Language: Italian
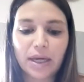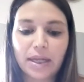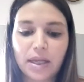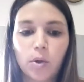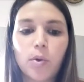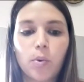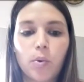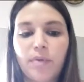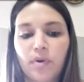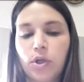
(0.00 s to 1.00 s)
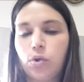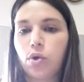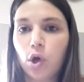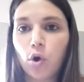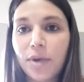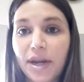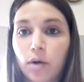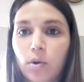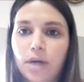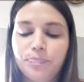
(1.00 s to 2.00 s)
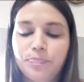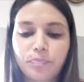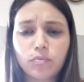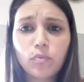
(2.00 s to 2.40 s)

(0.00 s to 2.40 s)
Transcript: che del giveaway ho detto che come regola,